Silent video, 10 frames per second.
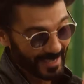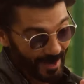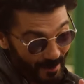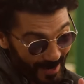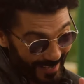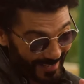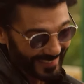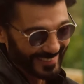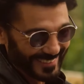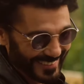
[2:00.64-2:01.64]
اولا
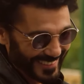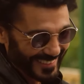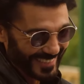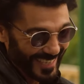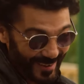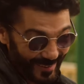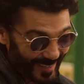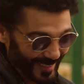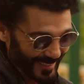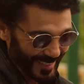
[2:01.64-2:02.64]

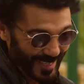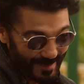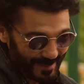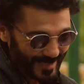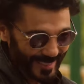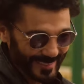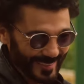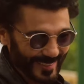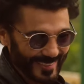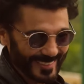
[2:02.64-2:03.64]
اولا قلبنا
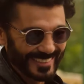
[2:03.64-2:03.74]
اسكندراني